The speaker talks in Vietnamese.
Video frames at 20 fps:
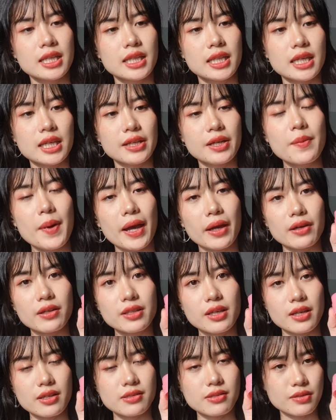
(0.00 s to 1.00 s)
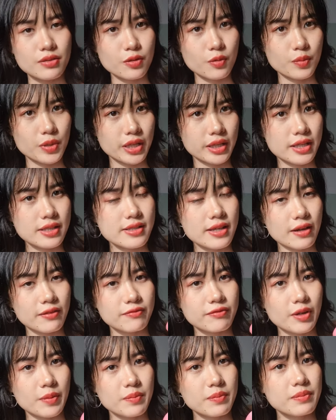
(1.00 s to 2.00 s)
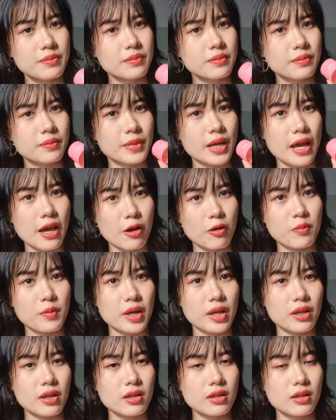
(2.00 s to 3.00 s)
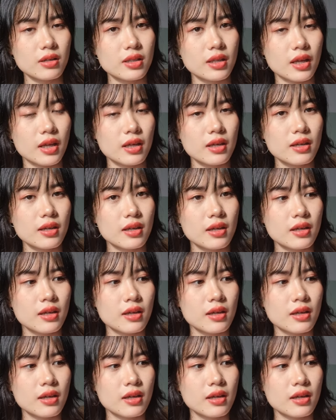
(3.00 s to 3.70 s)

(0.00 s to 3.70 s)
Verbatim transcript: thì các bạn có thể sử dụng những cái sản phẩm nào mà nó có thể